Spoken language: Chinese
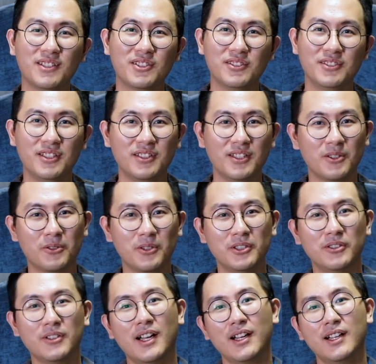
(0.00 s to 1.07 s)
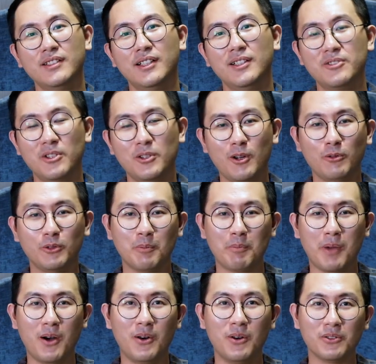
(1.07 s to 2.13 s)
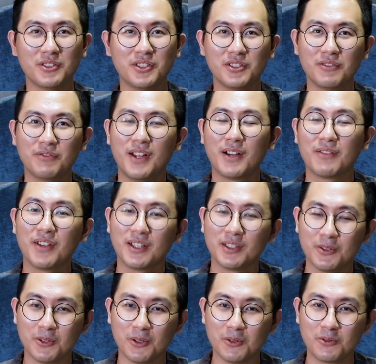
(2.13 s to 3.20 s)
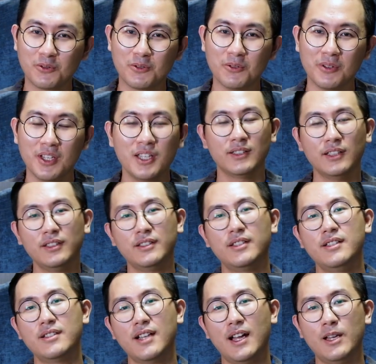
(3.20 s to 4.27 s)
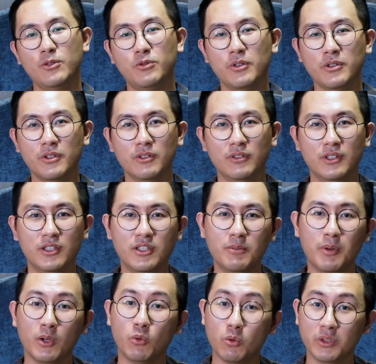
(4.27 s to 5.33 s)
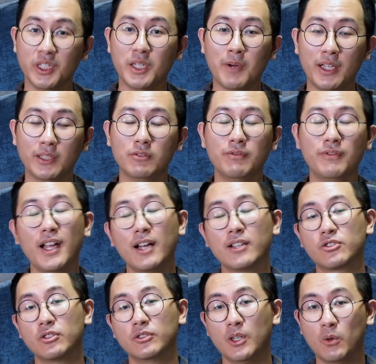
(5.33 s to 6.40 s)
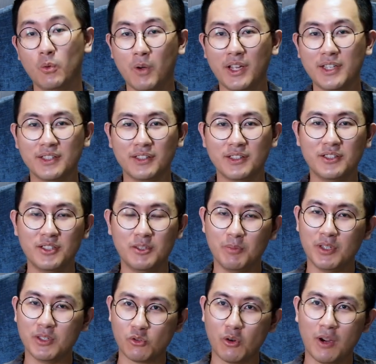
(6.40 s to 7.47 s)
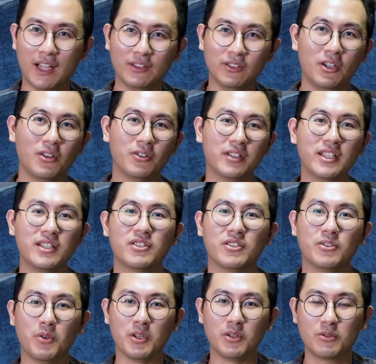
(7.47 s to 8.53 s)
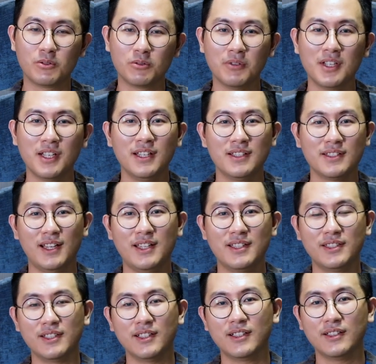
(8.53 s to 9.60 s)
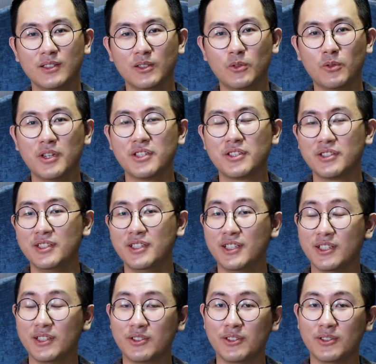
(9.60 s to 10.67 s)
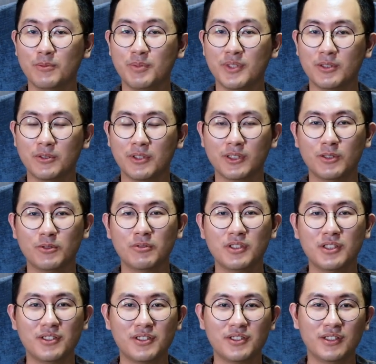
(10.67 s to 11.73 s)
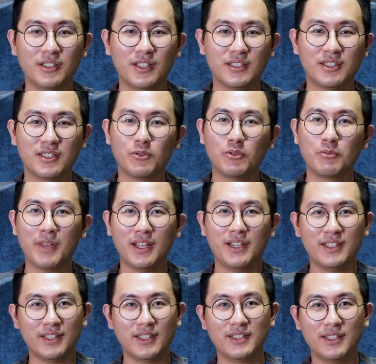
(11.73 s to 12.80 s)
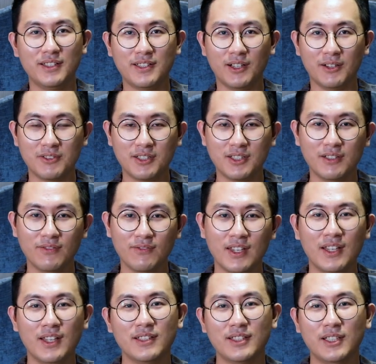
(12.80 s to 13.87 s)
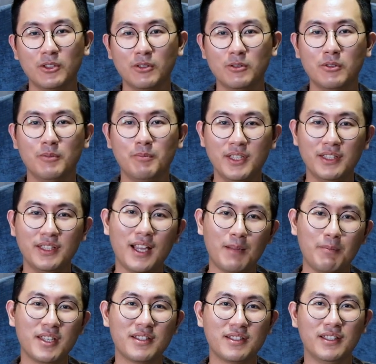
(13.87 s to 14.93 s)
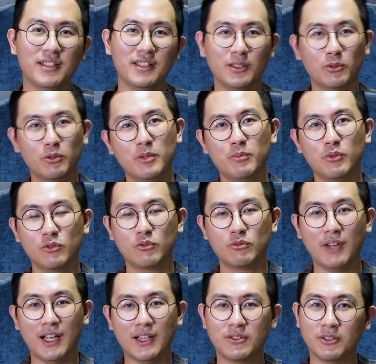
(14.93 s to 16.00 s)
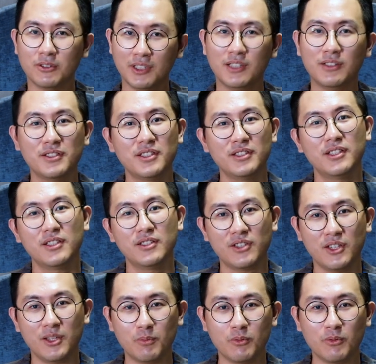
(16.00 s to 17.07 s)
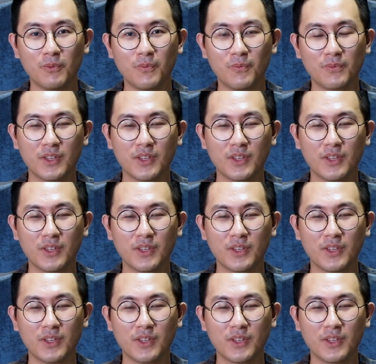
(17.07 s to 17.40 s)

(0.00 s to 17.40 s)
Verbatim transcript: 个时间点回头看看《刀剑乱舞》的爆红，其实非常非常的有趣。它的题材选用了日本国内外都非常受到欢迎的日本传统历史元素，再结了绘师的一个手笔，创造出各式各样极具魅力的一些角色，再透过 media mix 的一个推波助澜，走到了今天这一步。